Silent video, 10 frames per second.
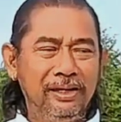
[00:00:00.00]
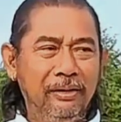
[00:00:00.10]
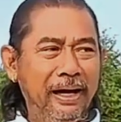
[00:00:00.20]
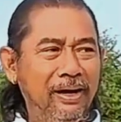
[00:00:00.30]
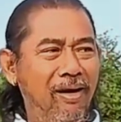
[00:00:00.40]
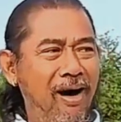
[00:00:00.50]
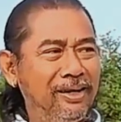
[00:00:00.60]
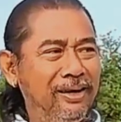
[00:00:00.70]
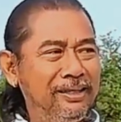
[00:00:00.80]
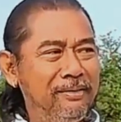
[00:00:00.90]
สมัยก่อน
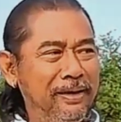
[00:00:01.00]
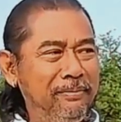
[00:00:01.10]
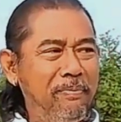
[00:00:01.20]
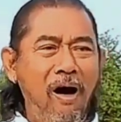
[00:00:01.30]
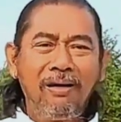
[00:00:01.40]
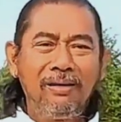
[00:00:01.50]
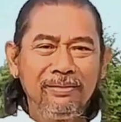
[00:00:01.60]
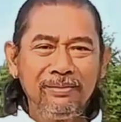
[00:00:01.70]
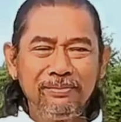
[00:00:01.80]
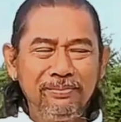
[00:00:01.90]
ก็จะเป็นป๊อก
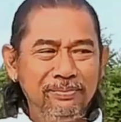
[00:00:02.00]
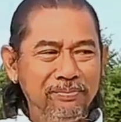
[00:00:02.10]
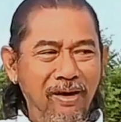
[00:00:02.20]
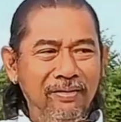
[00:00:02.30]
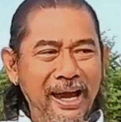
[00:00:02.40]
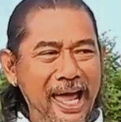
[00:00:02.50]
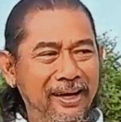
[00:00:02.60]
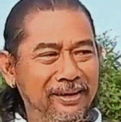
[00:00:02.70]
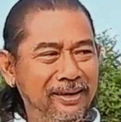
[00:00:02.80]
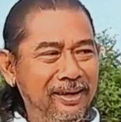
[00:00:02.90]
ป๊อกเด้ง
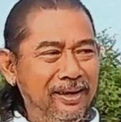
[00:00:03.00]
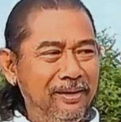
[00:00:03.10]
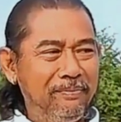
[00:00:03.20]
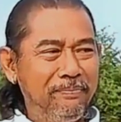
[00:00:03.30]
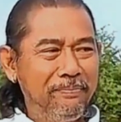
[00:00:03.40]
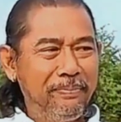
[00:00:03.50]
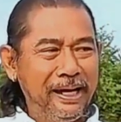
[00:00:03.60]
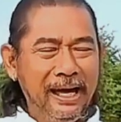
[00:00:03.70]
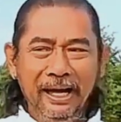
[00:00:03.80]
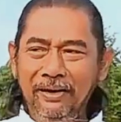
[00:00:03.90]
เป็
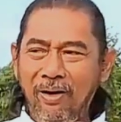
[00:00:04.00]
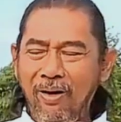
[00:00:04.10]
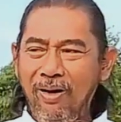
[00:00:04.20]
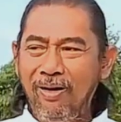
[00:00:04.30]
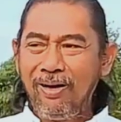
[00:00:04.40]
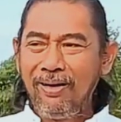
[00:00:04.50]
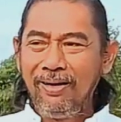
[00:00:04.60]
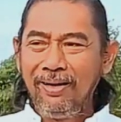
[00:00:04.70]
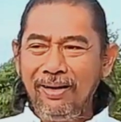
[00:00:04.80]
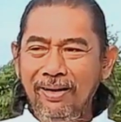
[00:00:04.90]
นไฮโร
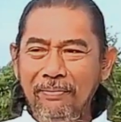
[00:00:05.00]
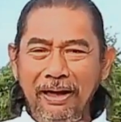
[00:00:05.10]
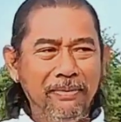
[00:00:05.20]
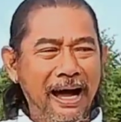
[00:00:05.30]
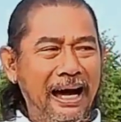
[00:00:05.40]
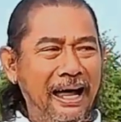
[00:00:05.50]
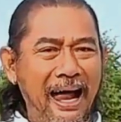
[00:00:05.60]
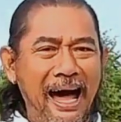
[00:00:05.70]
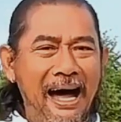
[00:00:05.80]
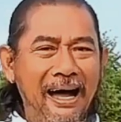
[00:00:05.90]
เป็นบาคา
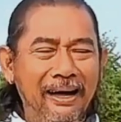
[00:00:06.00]
ร่า